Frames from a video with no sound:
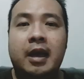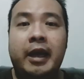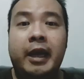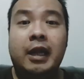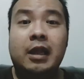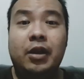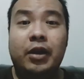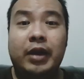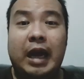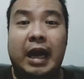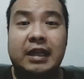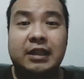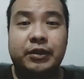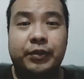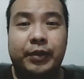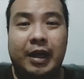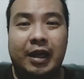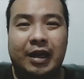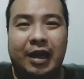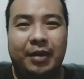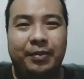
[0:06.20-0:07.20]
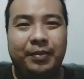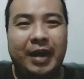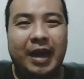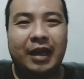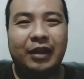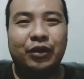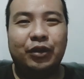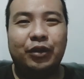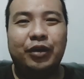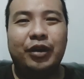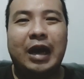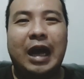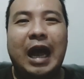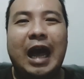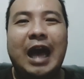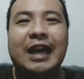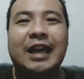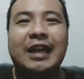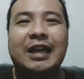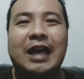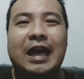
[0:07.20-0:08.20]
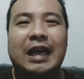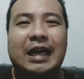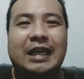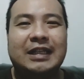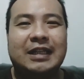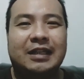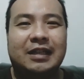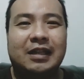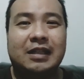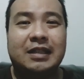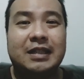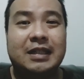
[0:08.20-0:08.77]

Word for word: Halo guys, welcome back to AreKG Channel.